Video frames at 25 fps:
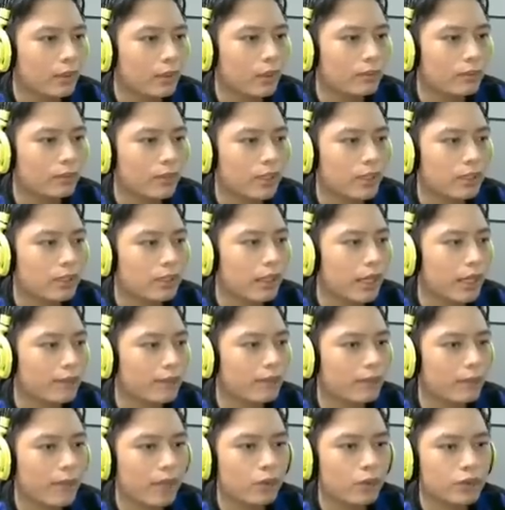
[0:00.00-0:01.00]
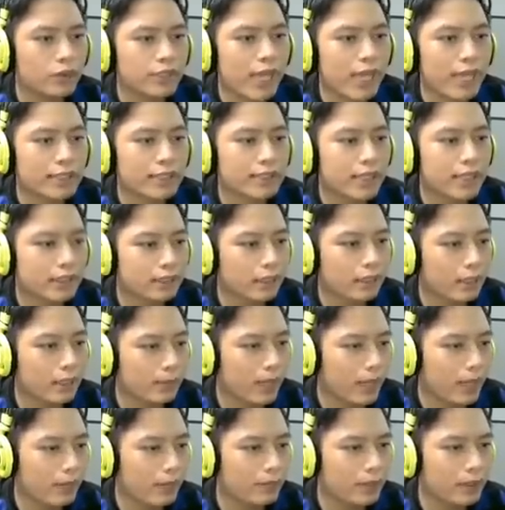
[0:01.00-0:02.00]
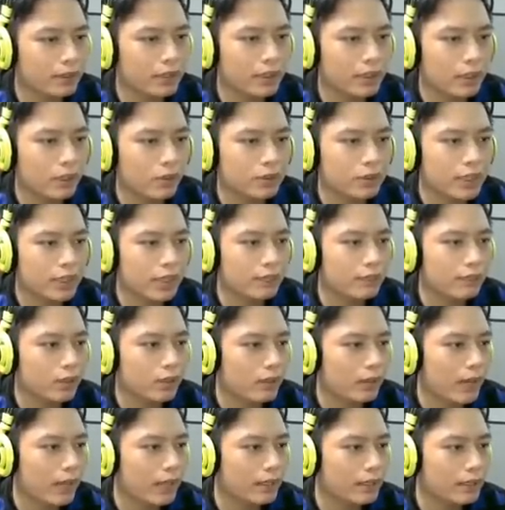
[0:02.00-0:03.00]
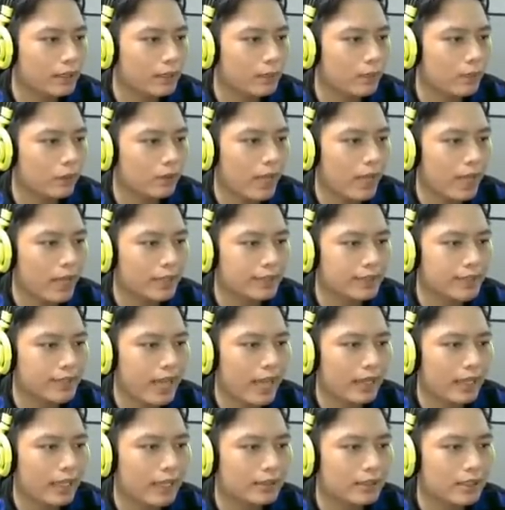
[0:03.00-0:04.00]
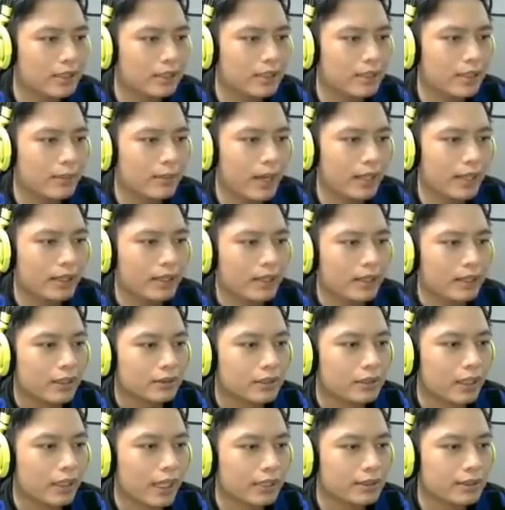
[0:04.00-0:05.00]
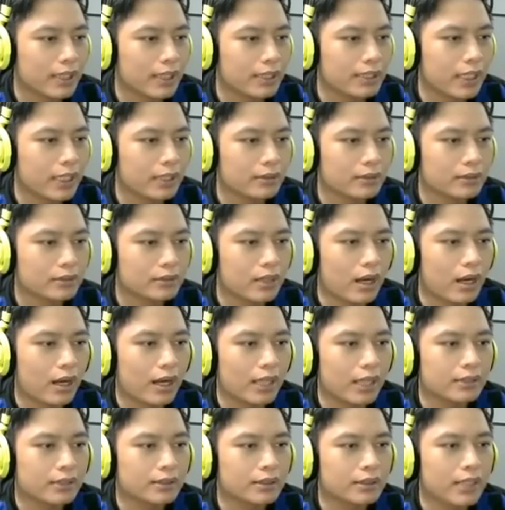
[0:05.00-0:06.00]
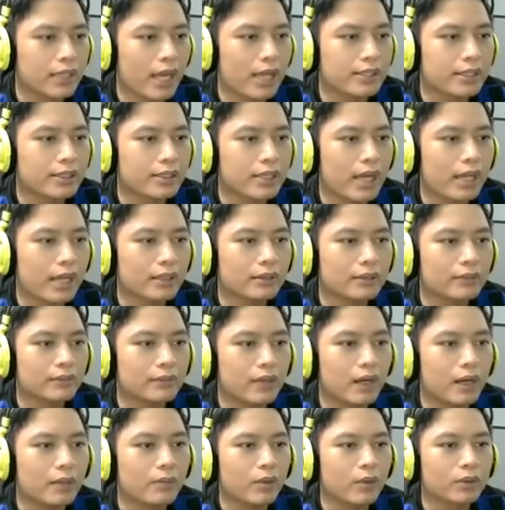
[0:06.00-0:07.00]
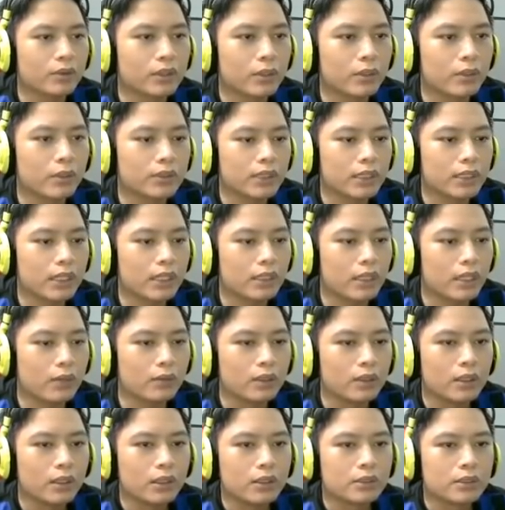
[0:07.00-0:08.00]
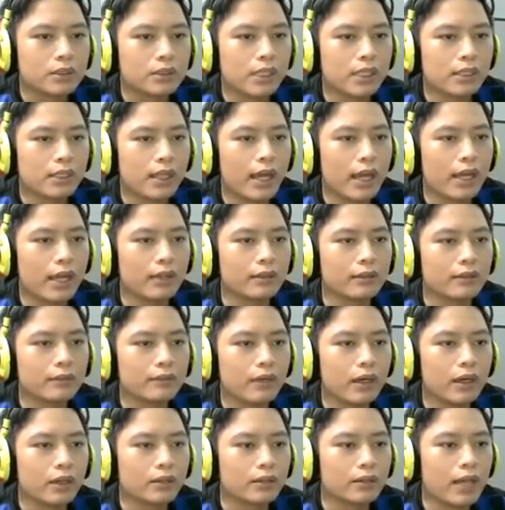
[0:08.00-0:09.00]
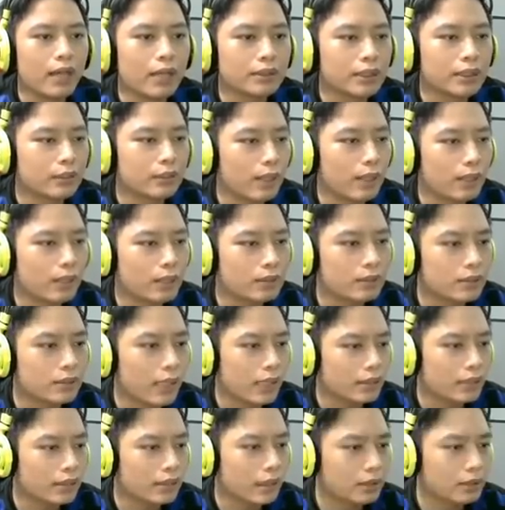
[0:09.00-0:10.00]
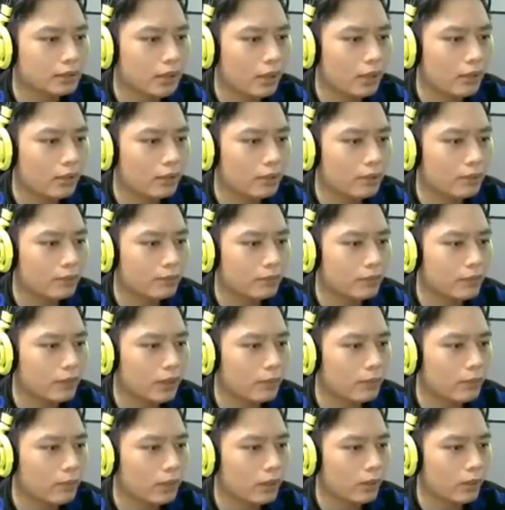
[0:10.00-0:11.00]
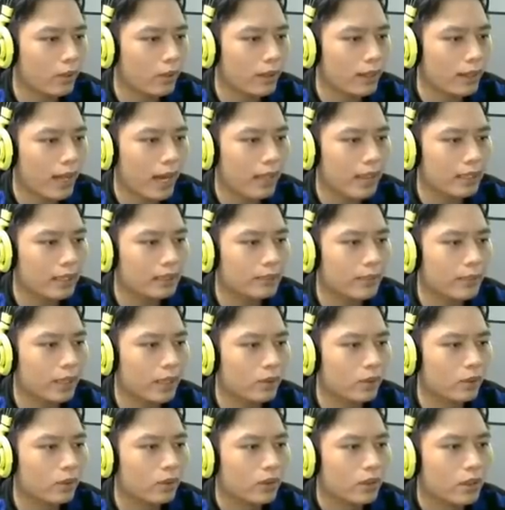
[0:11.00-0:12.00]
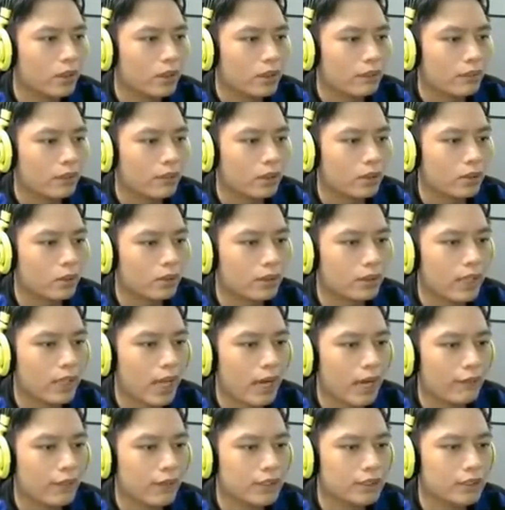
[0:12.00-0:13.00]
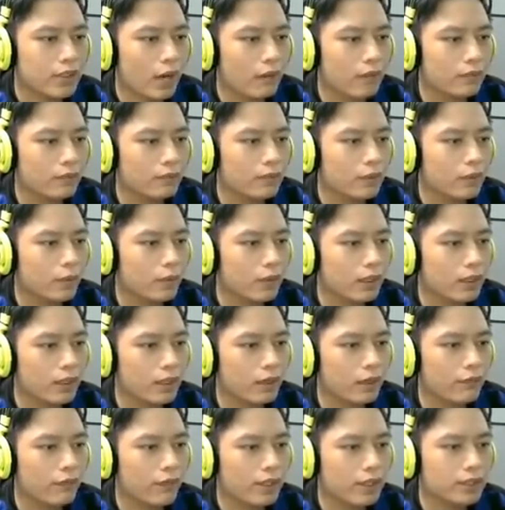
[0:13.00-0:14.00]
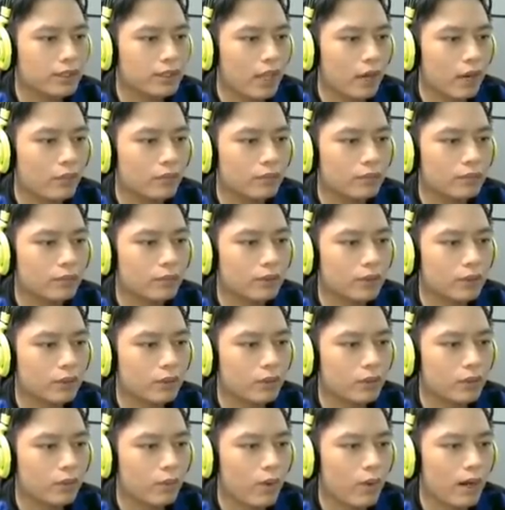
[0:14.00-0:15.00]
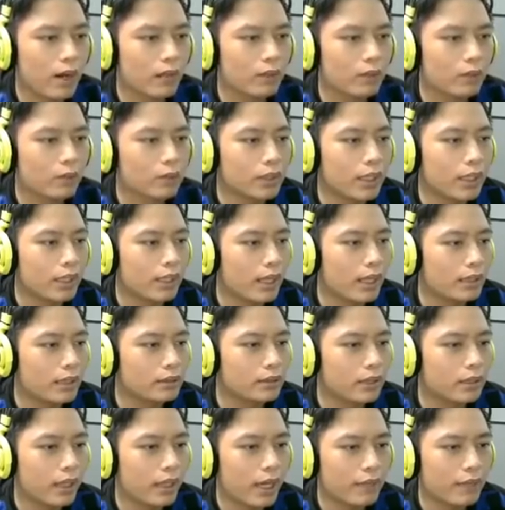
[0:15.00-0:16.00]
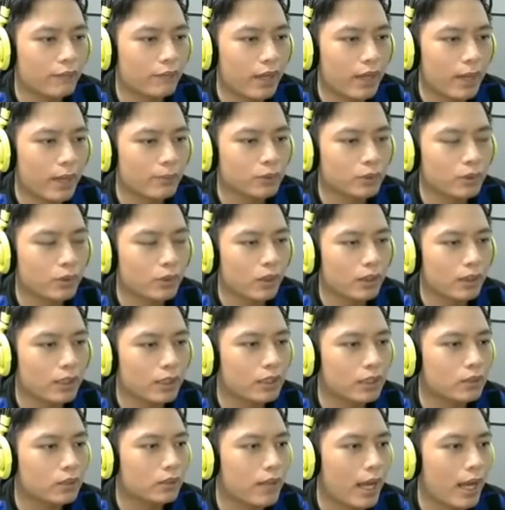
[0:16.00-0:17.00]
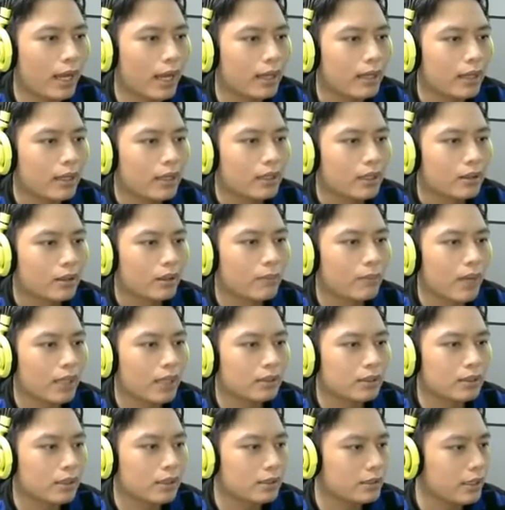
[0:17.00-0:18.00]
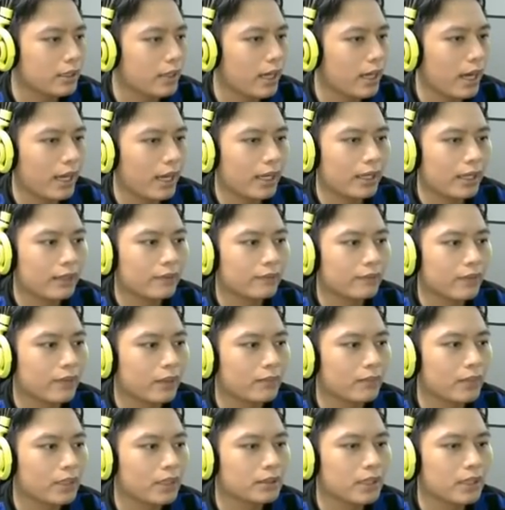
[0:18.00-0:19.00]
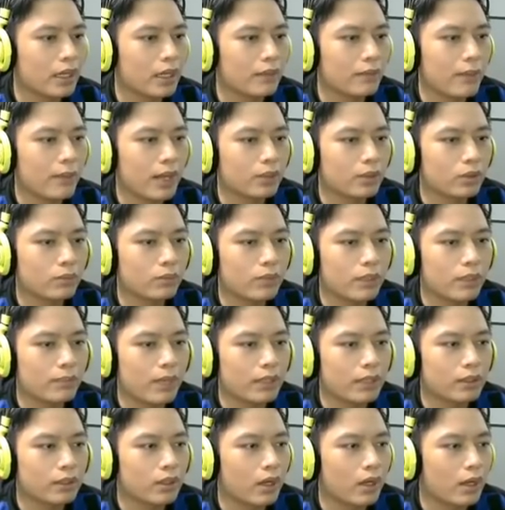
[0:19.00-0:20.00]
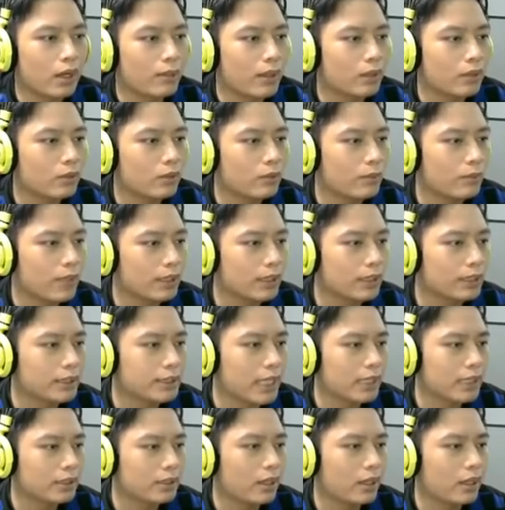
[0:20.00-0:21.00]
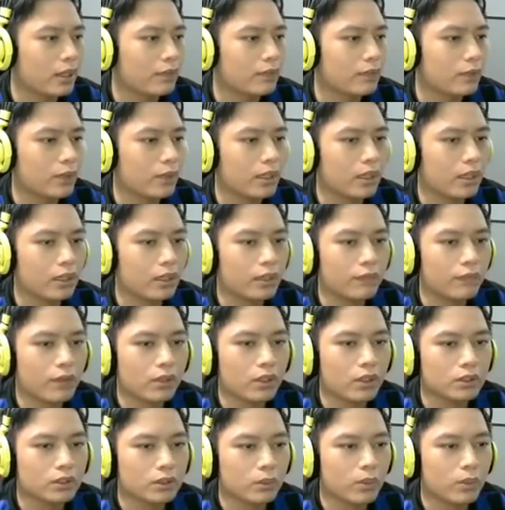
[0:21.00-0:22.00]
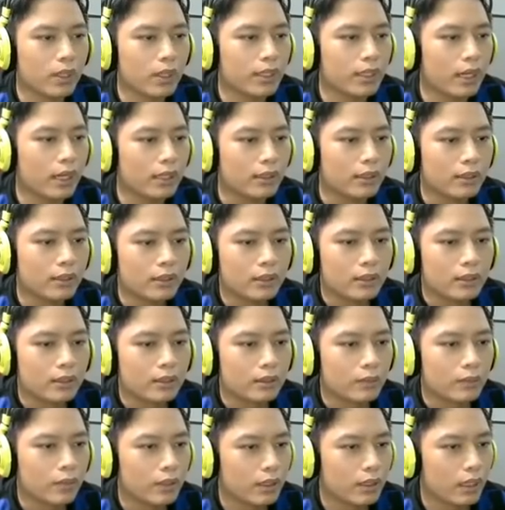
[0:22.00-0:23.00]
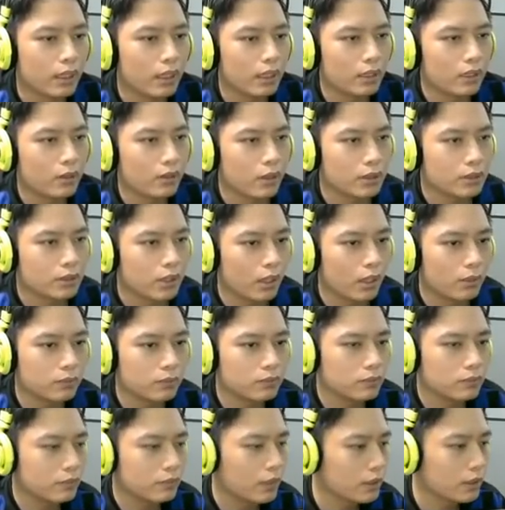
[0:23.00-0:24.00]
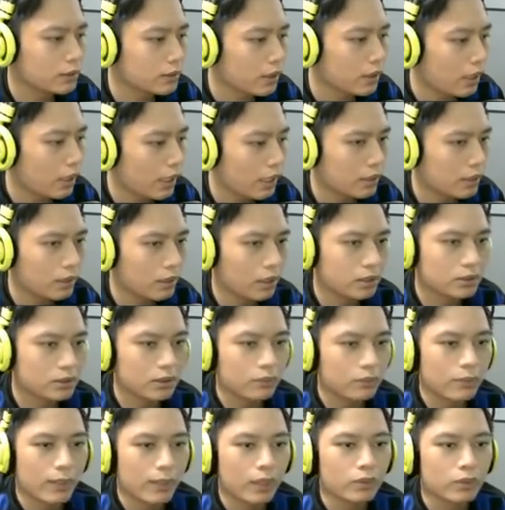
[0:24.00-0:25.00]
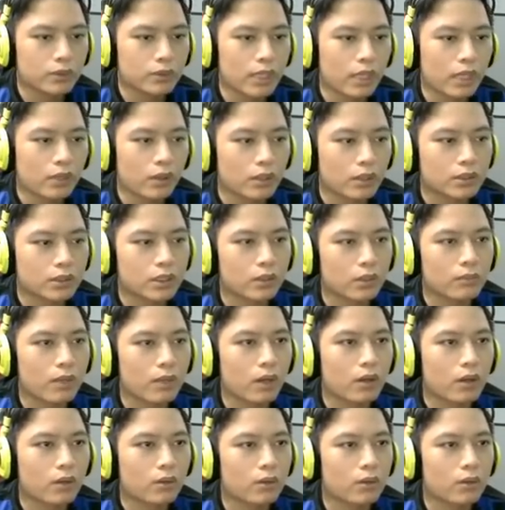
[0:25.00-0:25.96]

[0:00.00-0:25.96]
một mình GF và Medusa chết thời điểm này mất những cái hồi sinh Và con combat này tìm một đang trả lên cực kỳ mạnh Slack sẽ chết Slack sẽ chết và vâng, một tình huống xích lên không xích lên vâng đang chạy thoát đến Slack đằng sau thì vâng một cái hoàn đá đến từ Medu và Kulka vẫn sống và quyền Winler vẫn sống một tình huống quăng ulti đến từ GS và lăm xuống đến từ cung kẹt và bác cực kỳ hay và bây giờ ba thủ bị mất rồi ba thủ bị mất cái trách rồi và quyền Winler nó vẫn còn sống nguyên kìa quyền Winler còn sống và Select còn sống Melusa còn sống và